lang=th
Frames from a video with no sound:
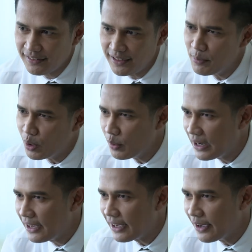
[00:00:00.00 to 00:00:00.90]
และหมอ
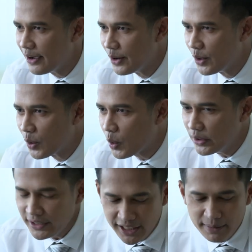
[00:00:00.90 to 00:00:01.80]
ว่าค
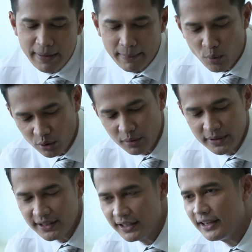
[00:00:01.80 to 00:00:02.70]
นที่คิดแบบบุ๊กต้อง
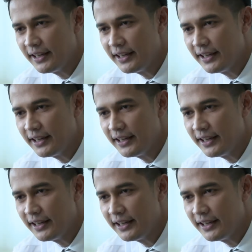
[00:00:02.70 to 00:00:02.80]
มีเยอะ